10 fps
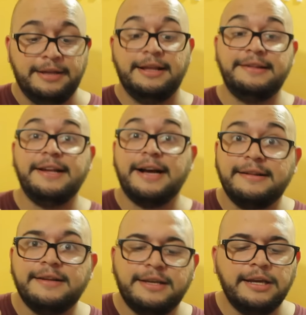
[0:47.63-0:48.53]
Nesse
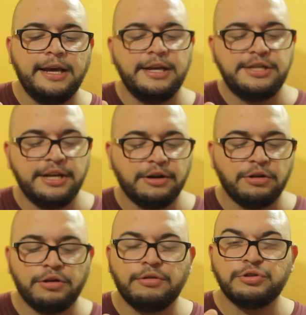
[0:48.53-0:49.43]
caso aqui, a gente ainda
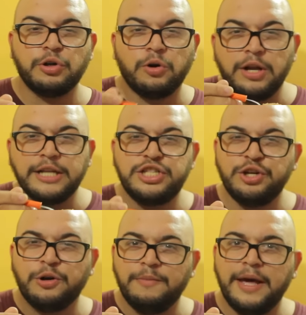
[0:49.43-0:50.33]
colocou um
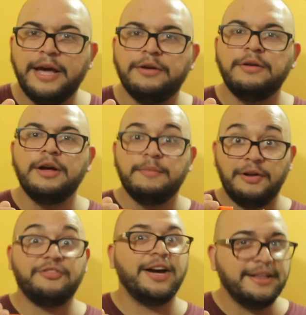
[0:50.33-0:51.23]
chocolatinho no meio para
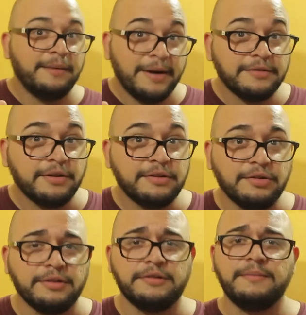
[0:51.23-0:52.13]
ficar ainda mais gostoso.